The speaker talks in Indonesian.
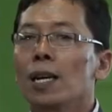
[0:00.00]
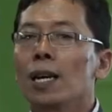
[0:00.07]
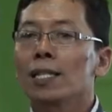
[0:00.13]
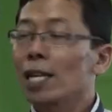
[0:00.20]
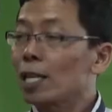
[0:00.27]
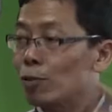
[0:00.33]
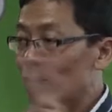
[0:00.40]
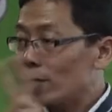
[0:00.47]

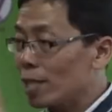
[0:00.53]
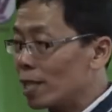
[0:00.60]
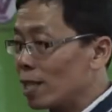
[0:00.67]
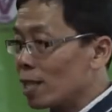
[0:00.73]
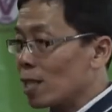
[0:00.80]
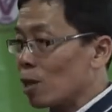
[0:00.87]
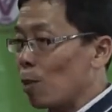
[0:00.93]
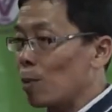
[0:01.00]
ada dua
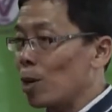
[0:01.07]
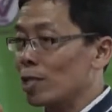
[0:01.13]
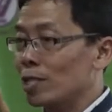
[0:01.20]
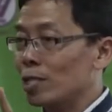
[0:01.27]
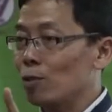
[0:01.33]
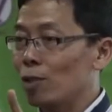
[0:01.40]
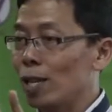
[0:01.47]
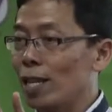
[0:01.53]
jenis kelompok
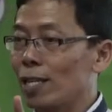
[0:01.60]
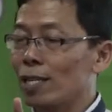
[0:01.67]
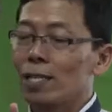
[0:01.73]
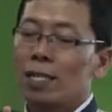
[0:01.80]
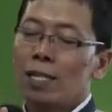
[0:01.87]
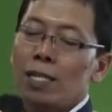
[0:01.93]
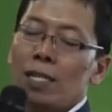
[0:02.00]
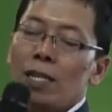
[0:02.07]
ular
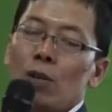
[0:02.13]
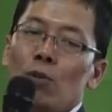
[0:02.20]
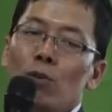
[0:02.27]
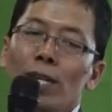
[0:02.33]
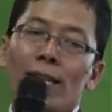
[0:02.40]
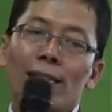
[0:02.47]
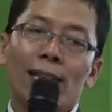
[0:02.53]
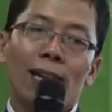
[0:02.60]

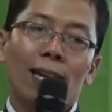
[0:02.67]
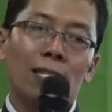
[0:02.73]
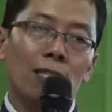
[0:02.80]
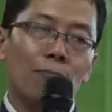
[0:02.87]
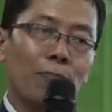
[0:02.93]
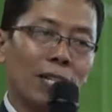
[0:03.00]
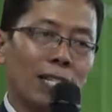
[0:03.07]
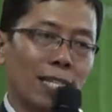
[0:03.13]
ular yang
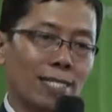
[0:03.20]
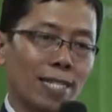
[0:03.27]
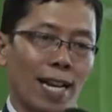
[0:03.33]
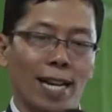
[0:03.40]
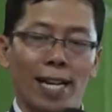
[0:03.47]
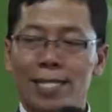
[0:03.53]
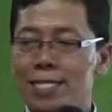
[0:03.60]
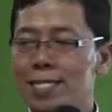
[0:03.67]
aktif pada
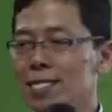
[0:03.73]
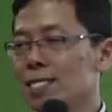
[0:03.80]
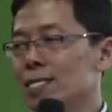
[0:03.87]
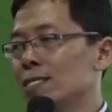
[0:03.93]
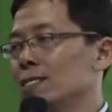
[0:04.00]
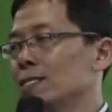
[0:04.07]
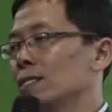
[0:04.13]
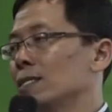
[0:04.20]
siang hari
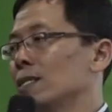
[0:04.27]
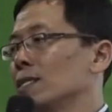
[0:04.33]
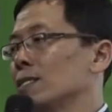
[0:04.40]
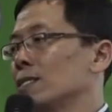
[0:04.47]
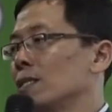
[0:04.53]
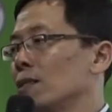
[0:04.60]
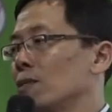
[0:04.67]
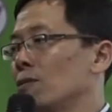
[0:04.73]

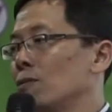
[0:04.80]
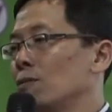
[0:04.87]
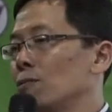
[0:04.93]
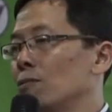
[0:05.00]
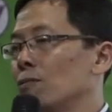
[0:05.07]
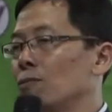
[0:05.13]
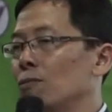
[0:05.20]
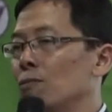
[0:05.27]
atau
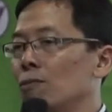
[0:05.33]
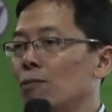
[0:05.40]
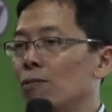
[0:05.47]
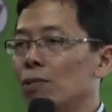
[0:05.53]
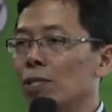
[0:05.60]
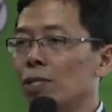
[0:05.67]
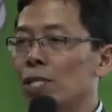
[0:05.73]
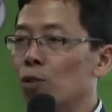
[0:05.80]

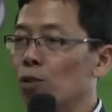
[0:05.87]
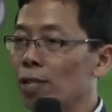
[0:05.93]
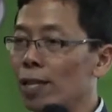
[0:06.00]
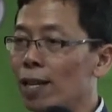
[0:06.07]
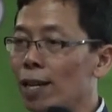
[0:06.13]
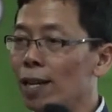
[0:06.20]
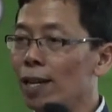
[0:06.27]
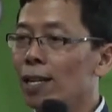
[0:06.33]

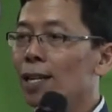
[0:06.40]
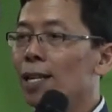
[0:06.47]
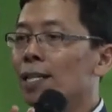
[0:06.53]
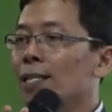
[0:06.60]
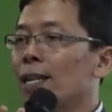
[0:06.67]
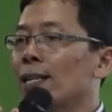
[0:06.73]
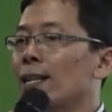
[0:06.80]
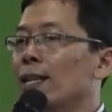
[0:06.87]
diurnal
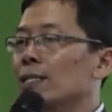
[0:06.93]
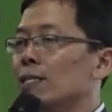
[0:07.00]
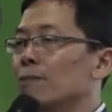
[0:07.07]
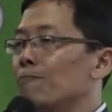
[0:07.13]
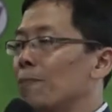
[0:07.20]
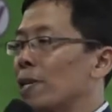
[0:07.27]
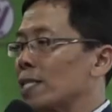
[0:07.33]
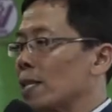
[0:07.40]
dan
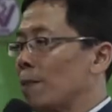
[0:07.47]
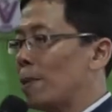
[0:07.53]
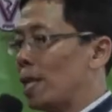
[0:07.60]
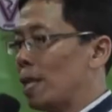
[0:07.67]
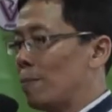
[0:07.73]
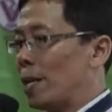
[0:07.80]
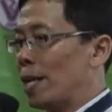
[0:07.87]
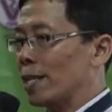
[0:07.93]
aktif pada
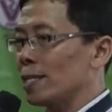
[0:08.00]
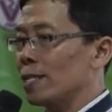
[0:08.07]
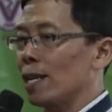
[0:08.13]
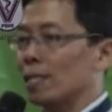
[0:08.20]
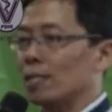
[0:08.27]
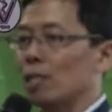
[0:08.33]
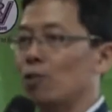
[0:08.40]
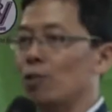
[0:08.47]
malam hari
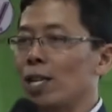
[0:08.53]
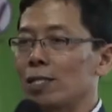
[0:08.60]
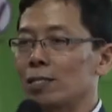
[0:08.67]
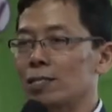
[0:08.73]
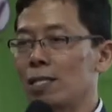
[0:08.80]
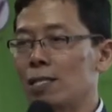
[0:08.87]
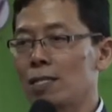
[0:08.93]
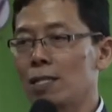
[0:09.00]
atau
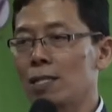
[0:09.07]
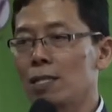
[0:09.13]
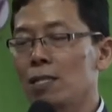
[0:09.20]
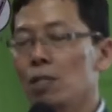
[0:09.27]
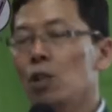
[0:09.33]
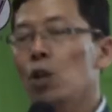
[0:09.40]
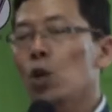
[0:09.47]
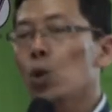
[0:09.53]
nocturnal.
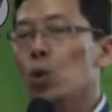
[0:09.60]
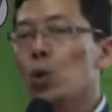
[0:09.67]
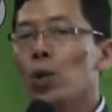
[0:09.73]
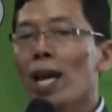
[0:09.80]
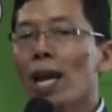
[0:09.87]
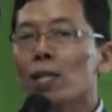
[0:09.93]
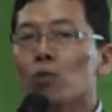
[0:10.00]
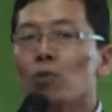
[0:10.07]

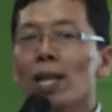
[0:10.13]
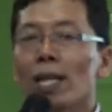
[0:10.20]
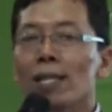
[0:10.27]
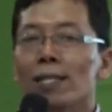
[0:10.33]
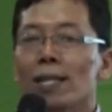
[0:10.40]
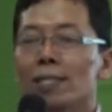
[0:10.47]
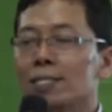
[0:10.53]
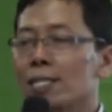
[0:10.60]

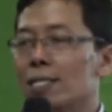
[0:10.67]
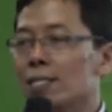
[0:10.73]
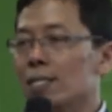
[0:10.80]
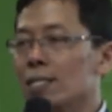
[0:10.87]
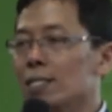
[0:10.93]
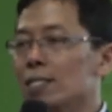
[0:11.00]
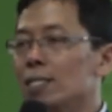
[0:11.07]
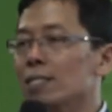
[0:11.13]
Ular-ular
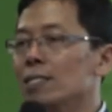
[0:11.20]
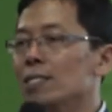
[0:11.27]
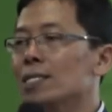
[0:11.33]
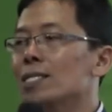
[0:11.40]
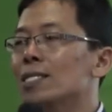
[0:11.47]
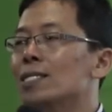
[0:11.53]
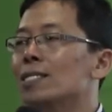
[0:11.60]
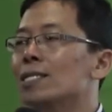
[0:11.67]
nocturnal ini
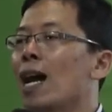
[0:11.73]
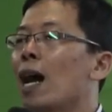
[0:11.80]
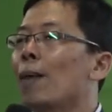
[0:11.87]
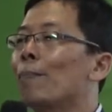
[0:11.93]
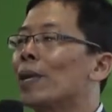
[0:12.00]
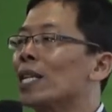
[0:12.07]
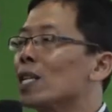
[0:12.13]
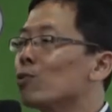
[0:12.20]
tidak
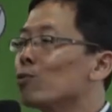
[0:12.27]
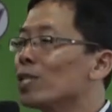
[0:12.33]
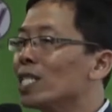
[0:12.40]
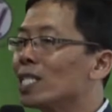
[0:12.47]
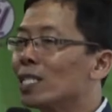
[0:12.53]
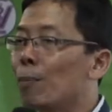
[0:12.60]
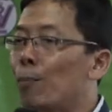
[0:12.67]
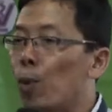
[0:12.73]
perlu
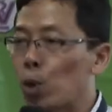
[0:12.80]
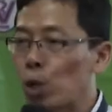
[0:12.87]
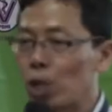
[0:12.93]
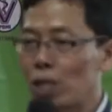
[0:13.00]
dijemur.